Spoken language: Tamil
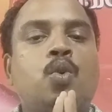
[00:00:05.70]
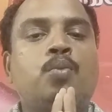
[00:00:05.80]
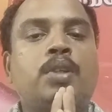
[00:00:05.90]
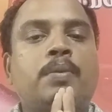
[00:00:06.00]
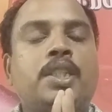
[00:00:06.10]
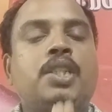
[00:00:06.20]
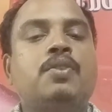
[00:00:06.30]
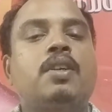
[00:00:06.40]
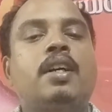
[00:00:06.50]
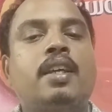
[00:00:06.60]

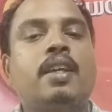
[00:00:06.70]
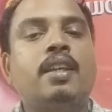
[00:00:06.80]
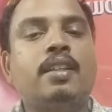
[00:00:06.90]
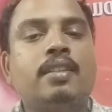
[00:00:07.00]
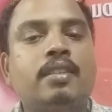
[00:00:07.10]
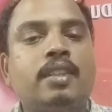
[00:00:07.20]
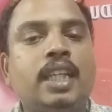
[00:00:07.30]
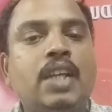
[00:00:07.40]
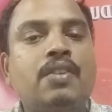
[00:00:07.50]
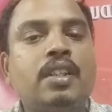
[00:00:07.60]
நமச்சிவாய
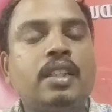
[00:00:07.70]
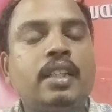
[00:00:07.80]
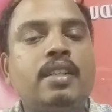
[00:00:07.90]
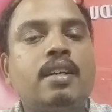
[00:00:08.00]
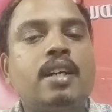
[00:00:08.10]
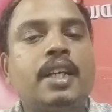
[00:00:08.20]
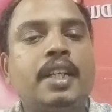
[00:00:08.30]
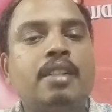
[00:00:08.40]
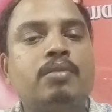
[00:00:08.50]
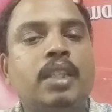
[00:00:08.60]
இறைவன் இல்லா
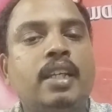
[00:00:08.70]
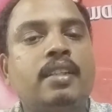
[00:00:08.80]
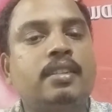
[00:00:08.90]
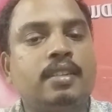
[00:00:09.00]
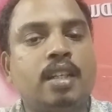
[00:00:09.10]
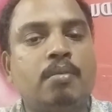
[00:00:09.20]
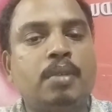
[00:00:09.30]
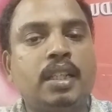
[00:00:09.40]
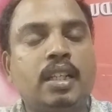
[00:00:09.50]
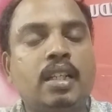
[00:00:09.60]
இடம் ஏது
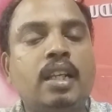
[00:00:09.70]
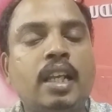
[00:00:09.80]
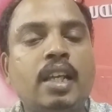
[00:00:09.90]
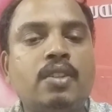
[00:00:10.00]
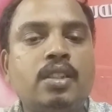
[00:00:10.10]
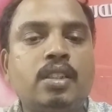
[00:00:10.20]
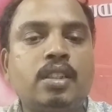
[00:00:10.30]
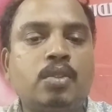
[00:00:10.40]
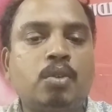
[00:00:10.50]
அப்படிங்கிற நிலையை வந்து